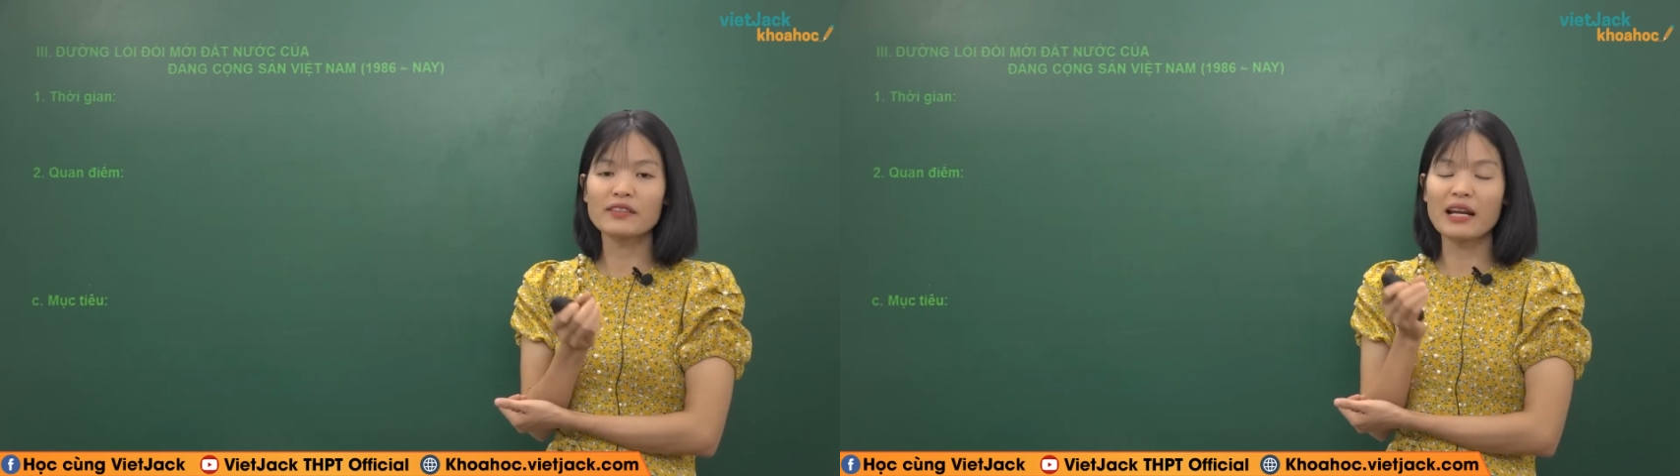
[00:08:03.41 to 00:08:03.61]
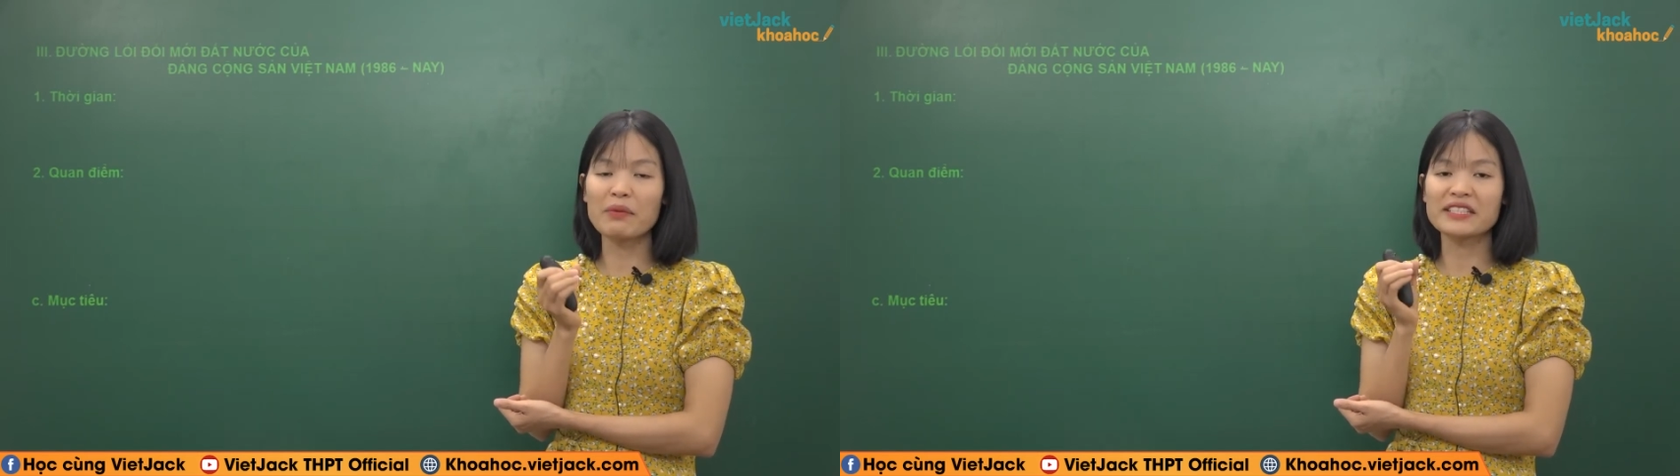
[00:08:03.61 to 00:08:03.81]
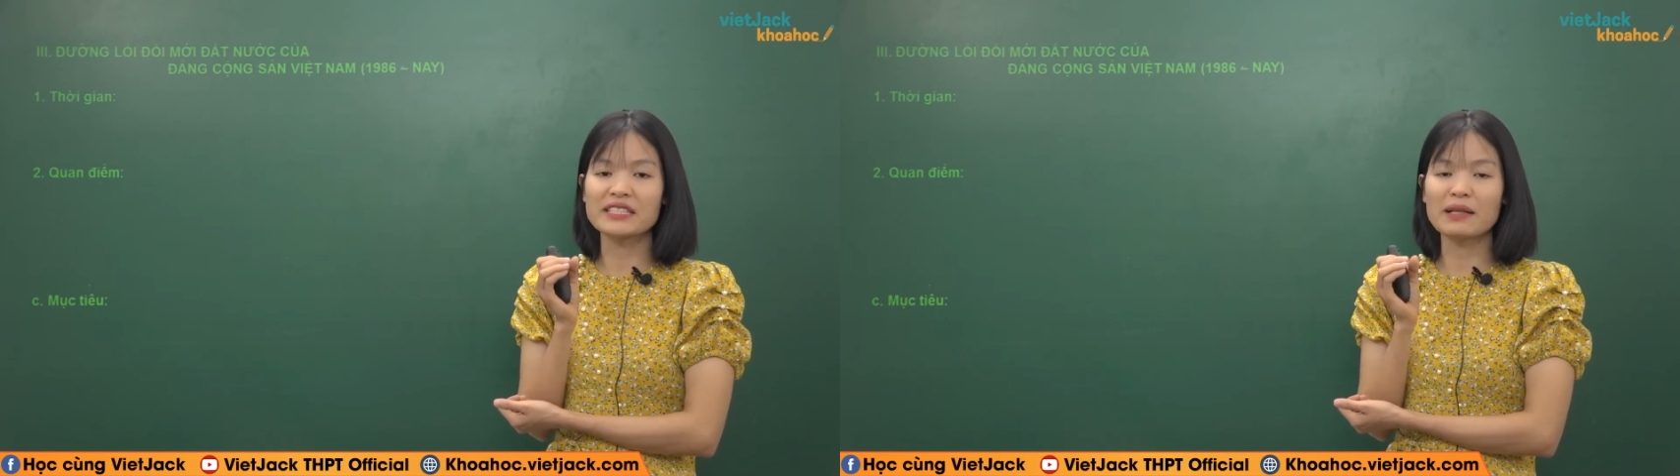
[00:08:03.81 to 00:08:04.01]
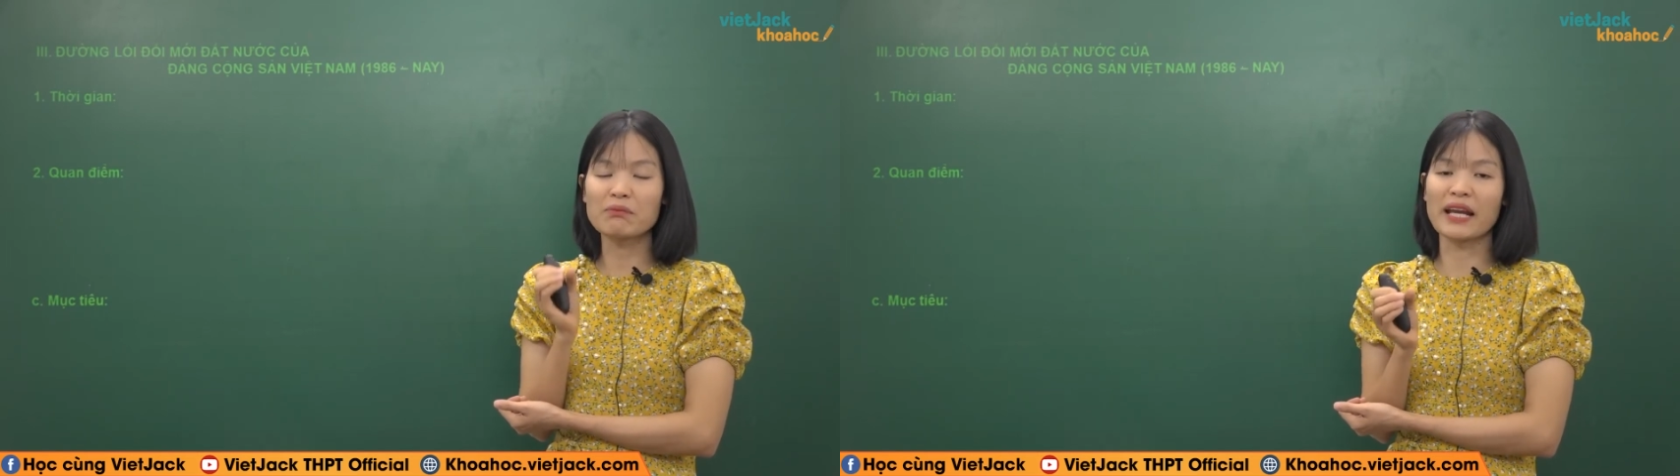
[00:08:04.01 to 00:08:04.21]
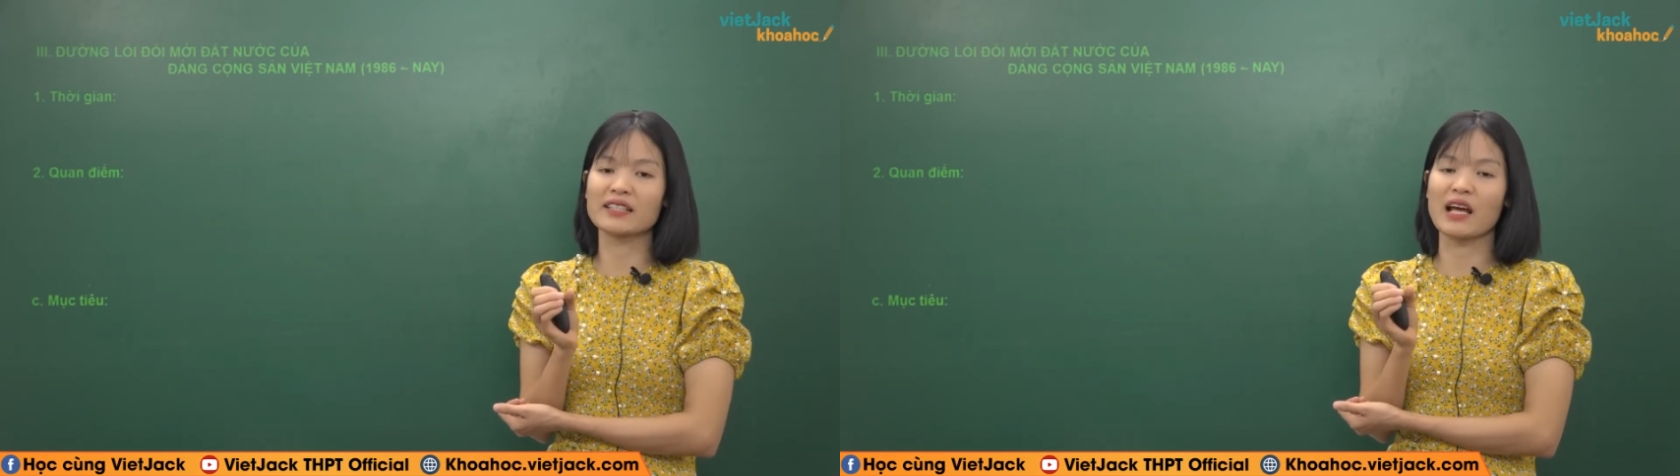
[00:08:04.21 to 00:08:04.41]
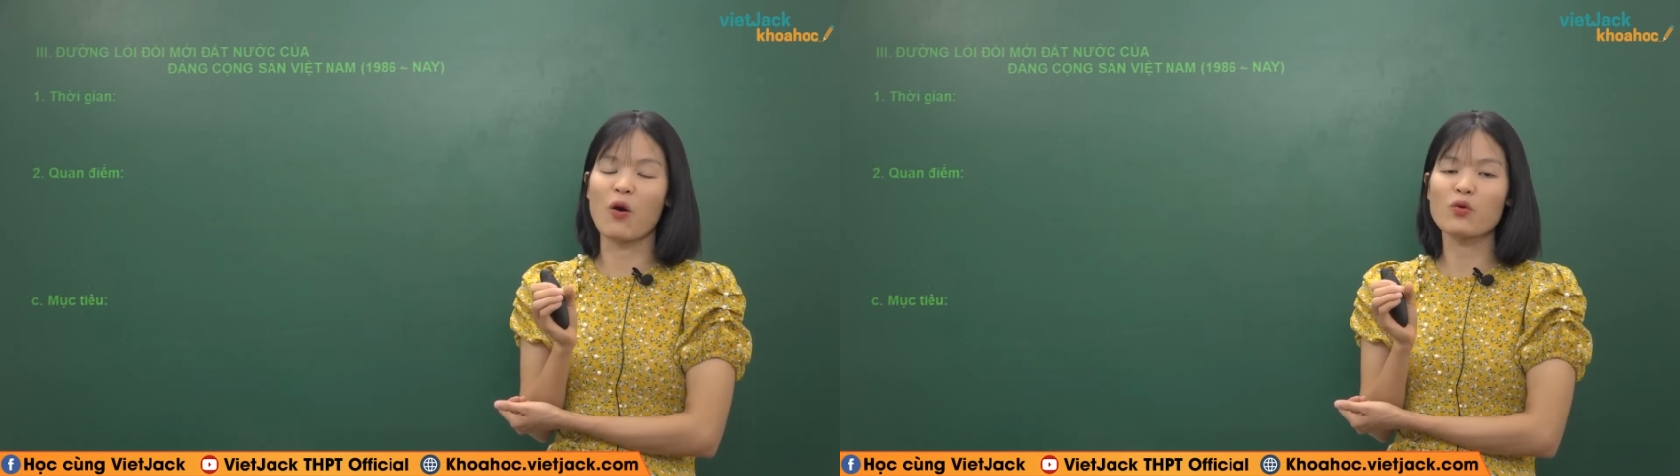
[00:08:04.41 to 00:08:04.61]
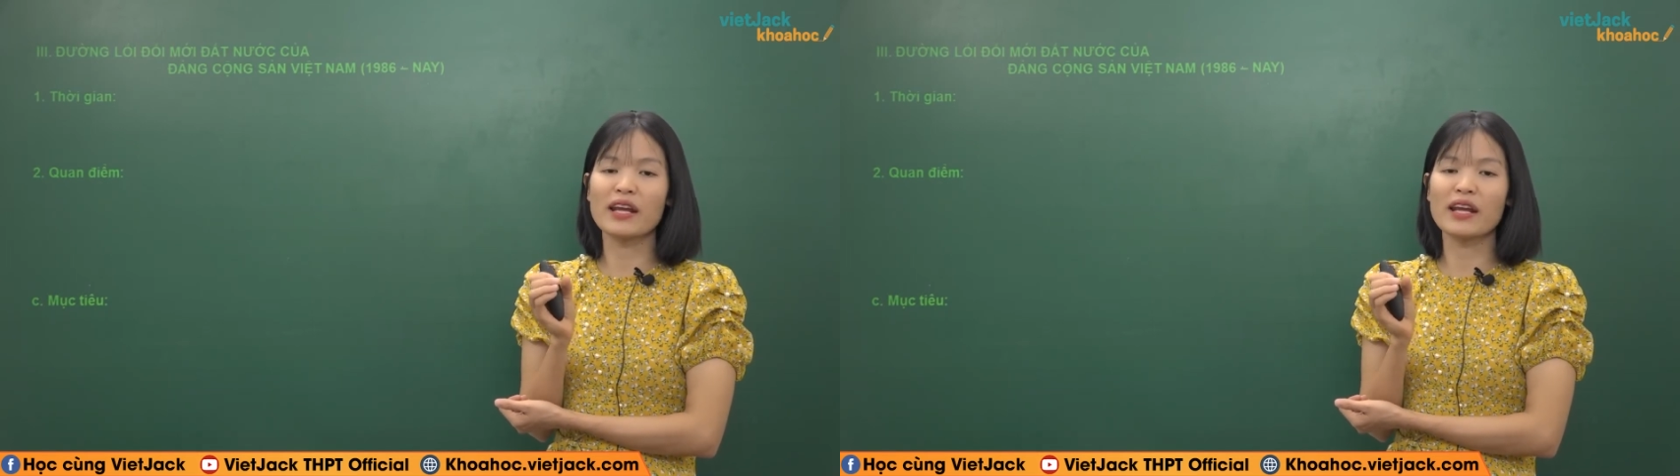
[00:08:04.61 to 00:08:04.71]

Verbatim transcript: từ năm 1976